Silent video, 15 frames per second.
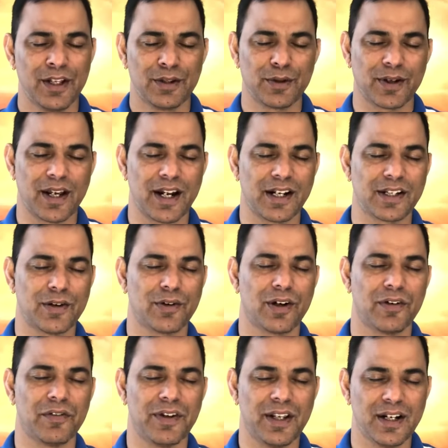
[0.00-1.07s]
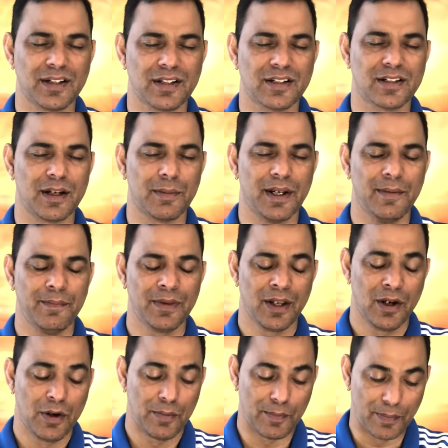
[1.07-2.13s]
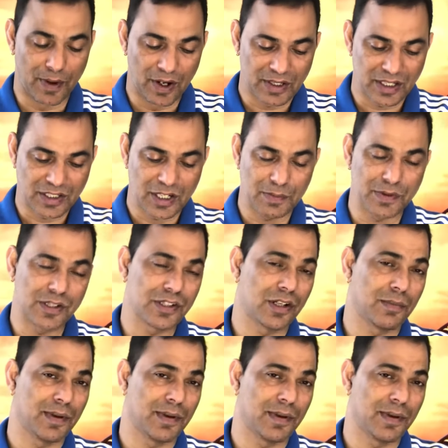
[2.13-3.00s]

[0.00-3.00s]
तो कहना चाहूँगा कि वीनस इस समय बहुत अच्छी पोजीशन